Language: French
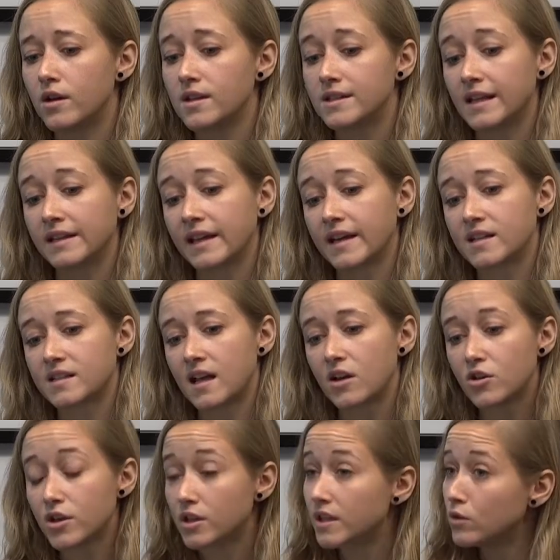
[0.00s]
c'est intéressant,
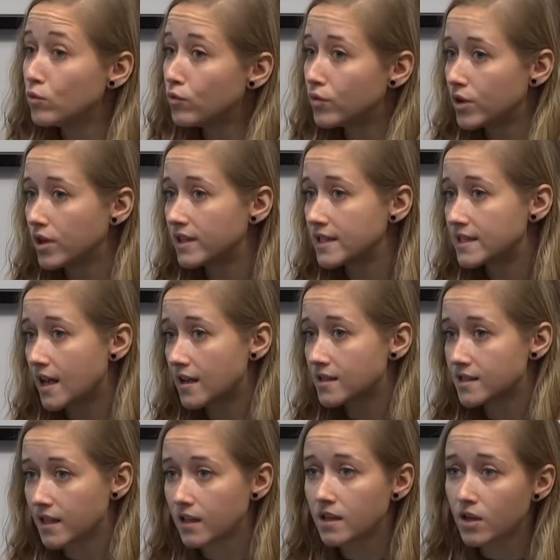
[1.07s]
il, y a des
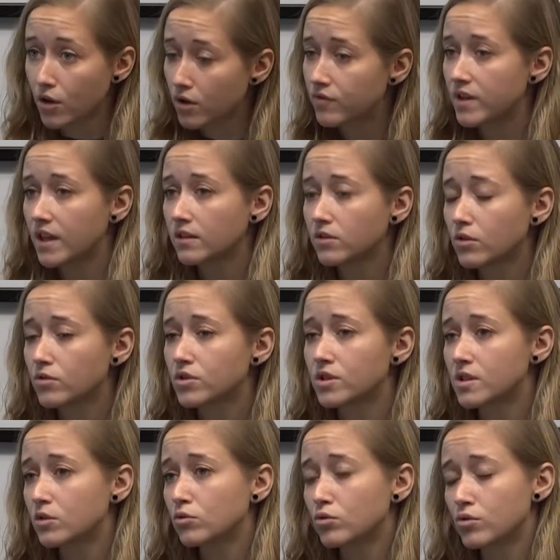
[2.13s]
anciens qui reviennent, donc ça,
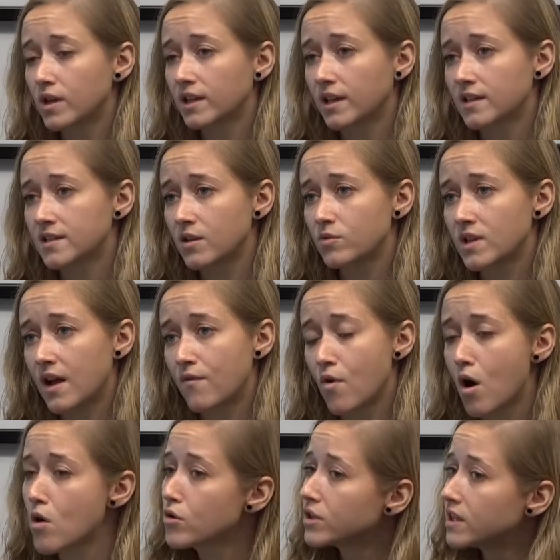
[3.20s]
c'est toujours intéressant de
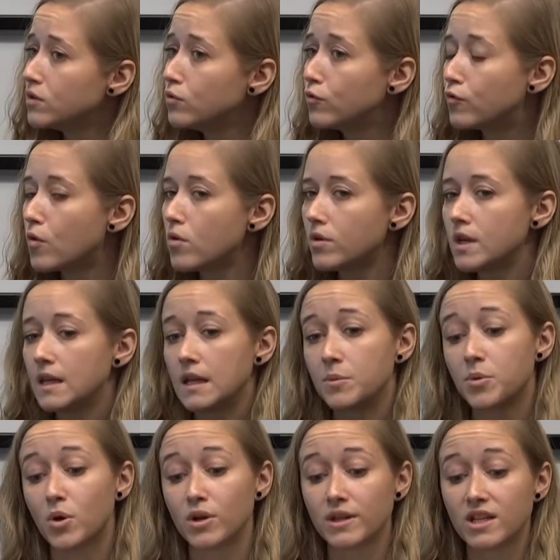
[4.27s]
savoir. On a des nouveaux.
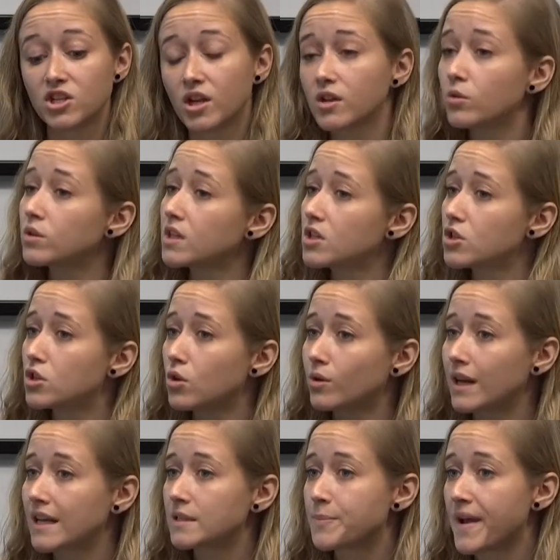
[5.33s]
Puis on a des gens qui ont,
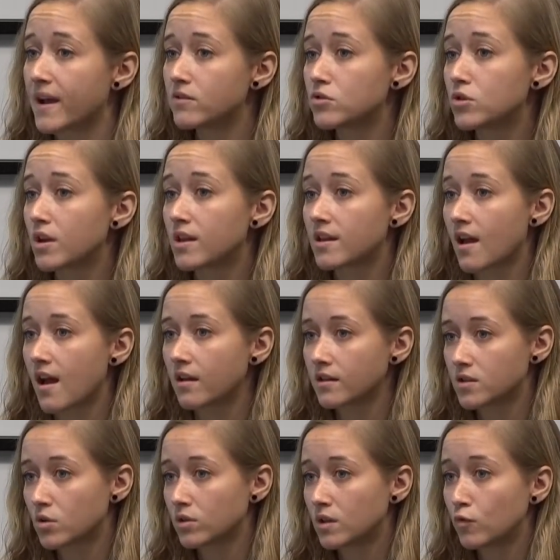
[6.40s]
de l'expérience de camps,
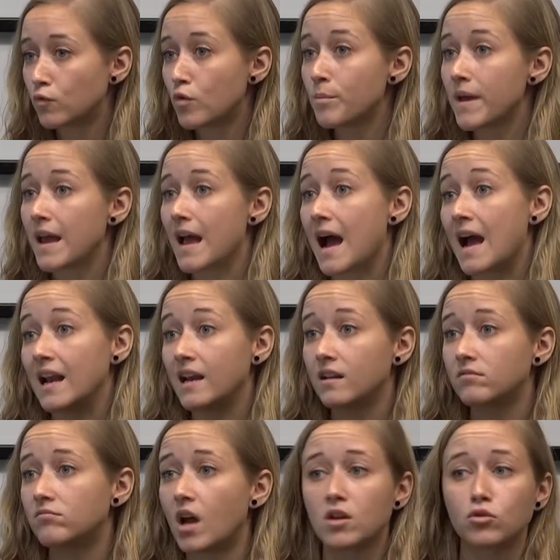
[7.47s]
qui sont des nouveaux, mais
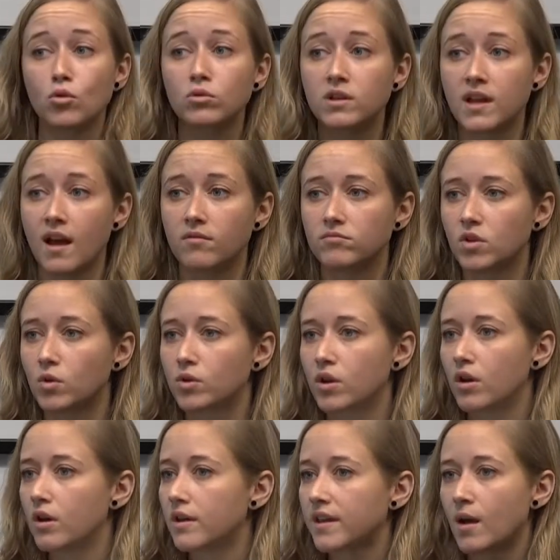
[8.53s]
dans d'autres camps. Donc, ah.
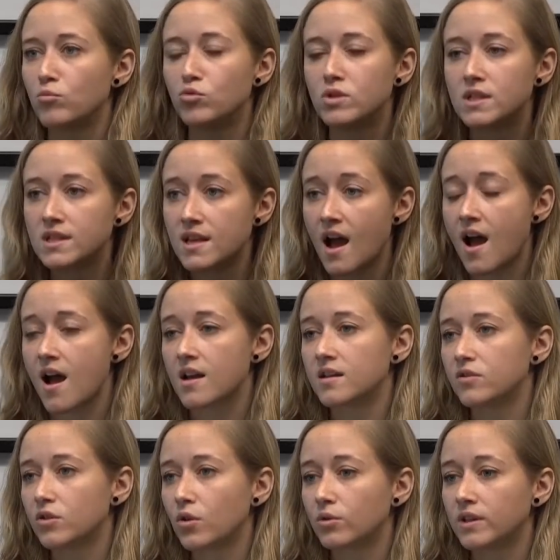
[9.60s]
euh, camps musical,
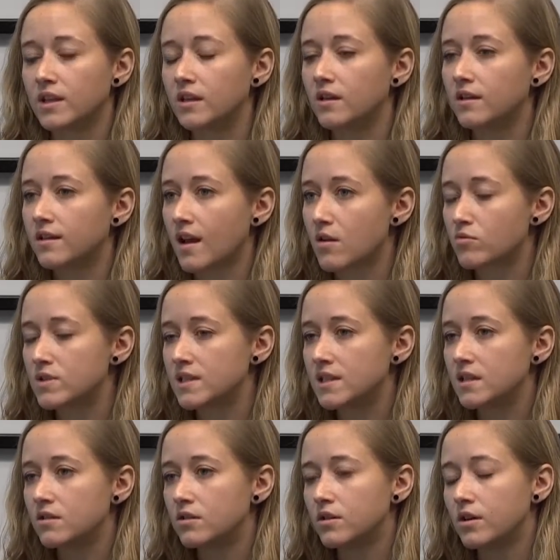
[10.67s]
il y en a qui ont des camps
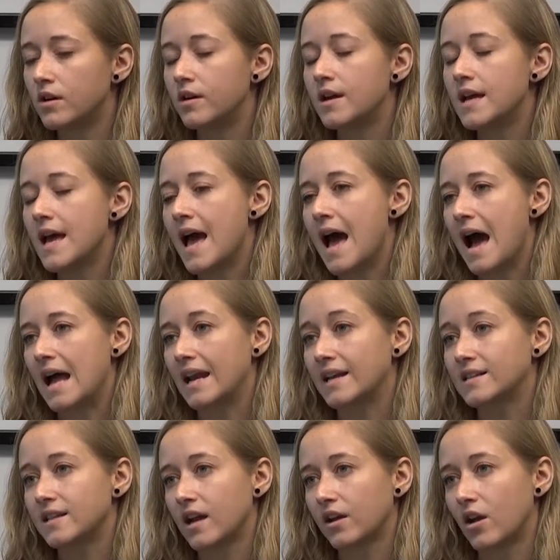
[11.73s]
aussi euh, à
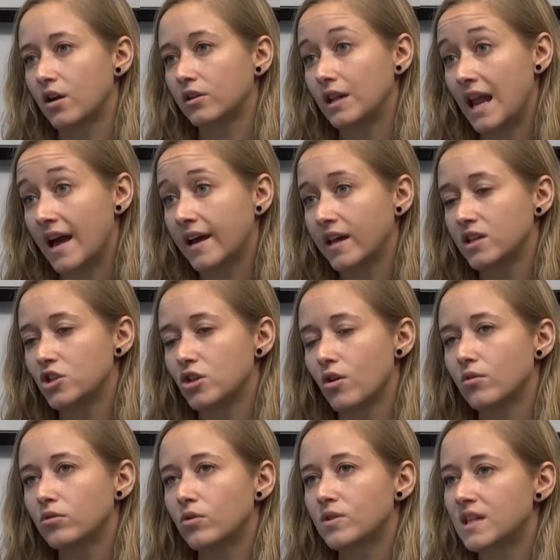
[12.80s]
l'extérieur de la
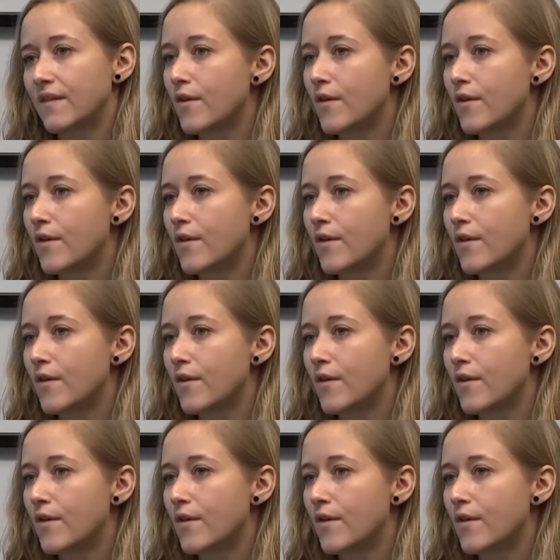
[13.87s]
région. Donc, ça va